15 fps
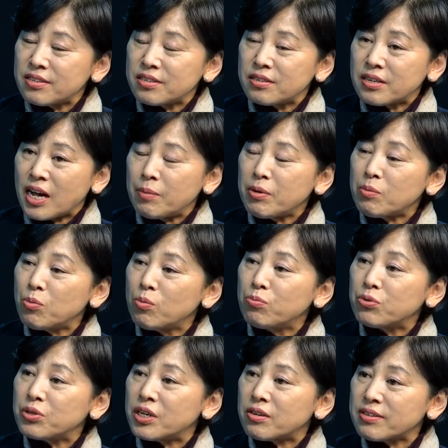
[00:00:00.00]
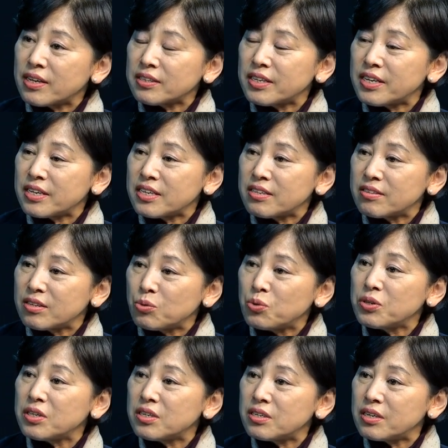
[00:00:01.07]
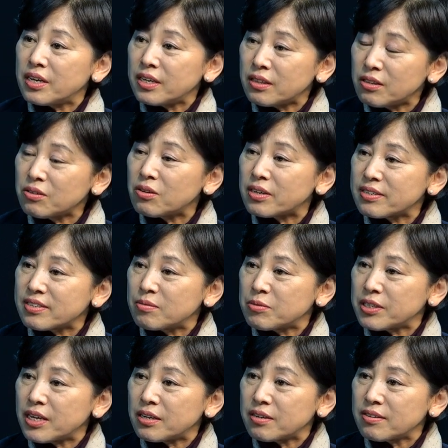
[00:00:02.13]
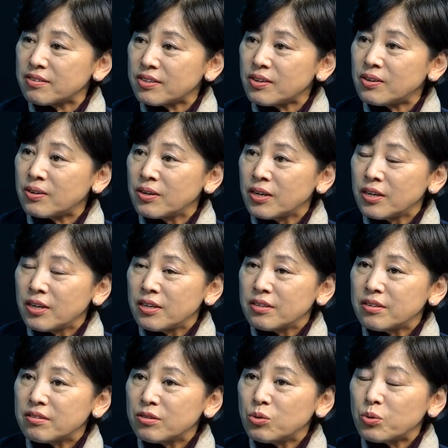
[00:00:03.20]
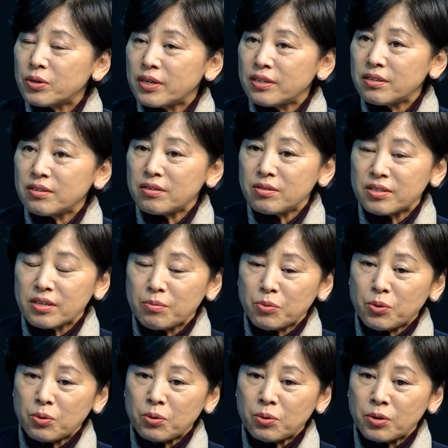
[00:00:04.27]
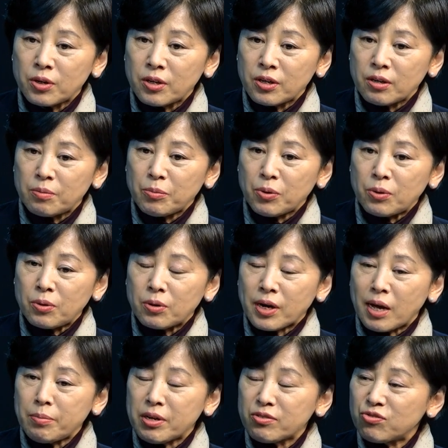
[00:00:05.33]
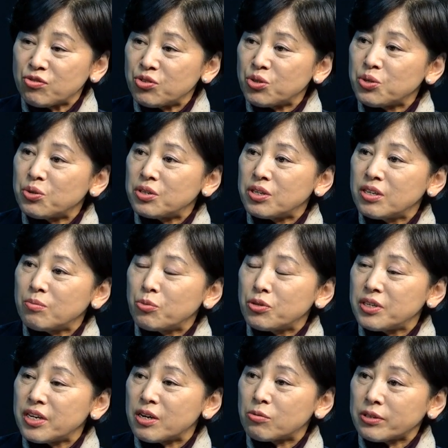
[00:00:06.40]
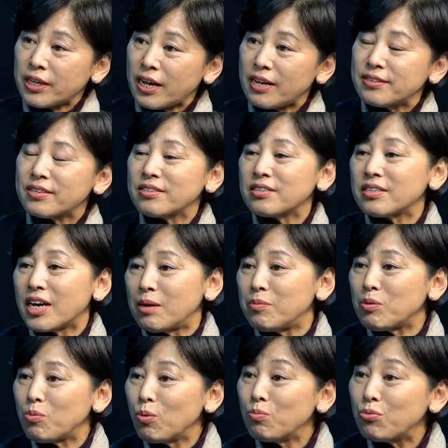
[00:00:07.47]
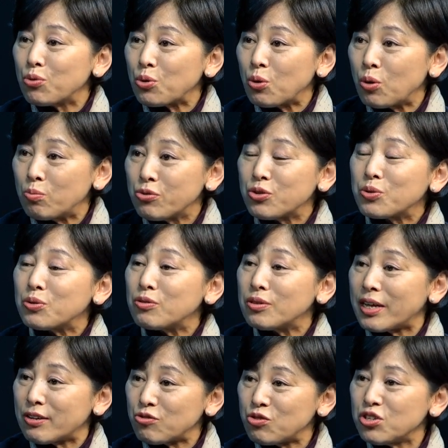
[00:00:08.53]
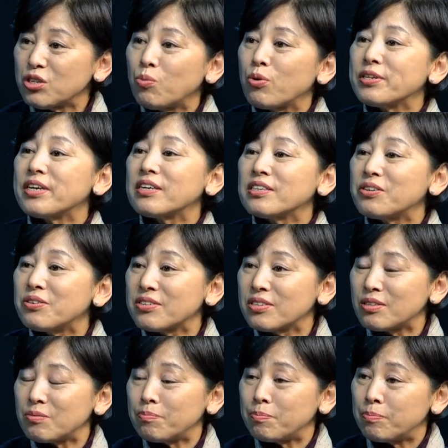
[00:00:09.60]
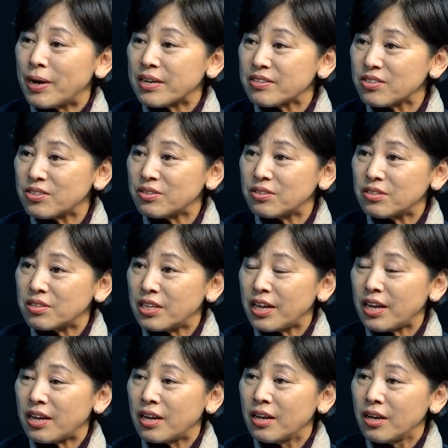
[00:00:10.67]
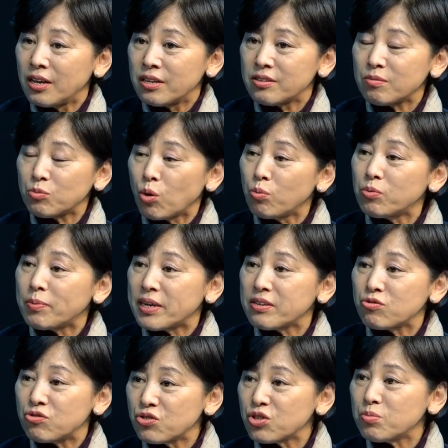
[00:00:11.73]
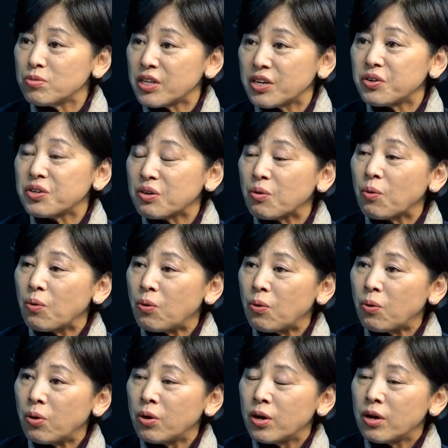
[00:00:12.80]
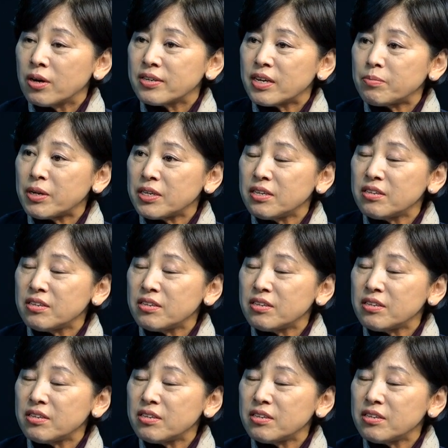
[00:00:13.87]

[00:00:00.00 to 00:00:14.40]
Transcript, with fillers: 이제 그 가맹 본부들하고 상당히 이제 논의를 했던 것 같습니다. 아, 그래서 네. 그동안은 이제 뭐, 뭐 가맹 수수료니 뭐니 해갖고 다 사실은 가맹 본부로 무조건 다 수익이 보장되어지는 방식이었는데 지금 너무 많이 출점이 되어 있고 음, 네. 그다음에